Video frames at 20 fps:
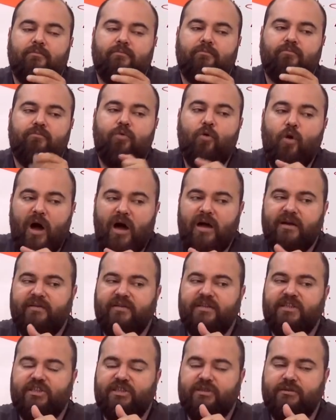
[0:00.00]
Bu
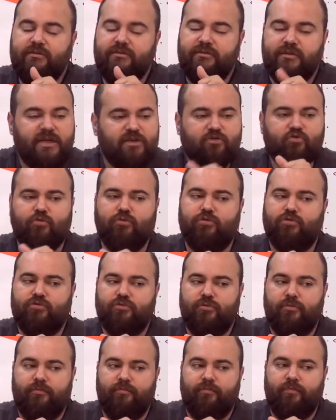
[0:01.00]
artış nasıl olur?
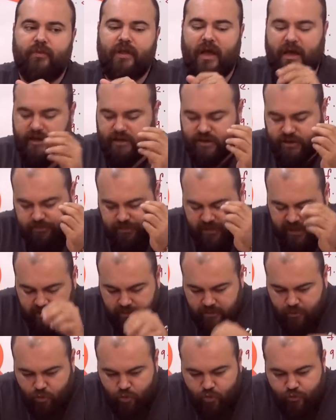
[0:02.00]
Yani şimdi
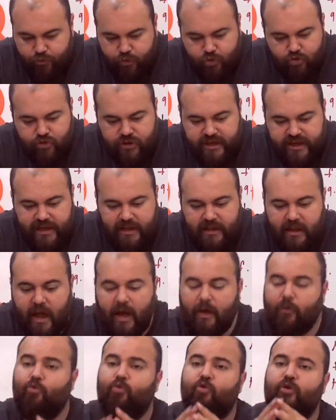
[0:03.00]
nüfus
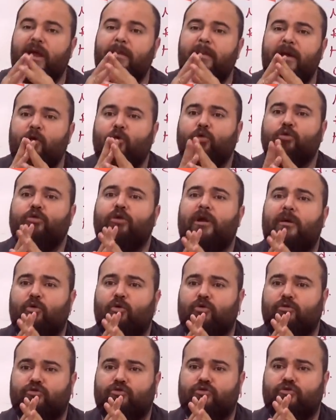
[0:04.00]
illa üreme yoluyla mı
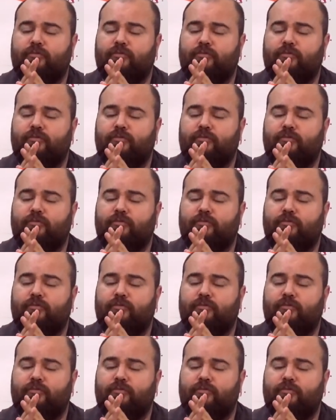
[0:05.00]
olur?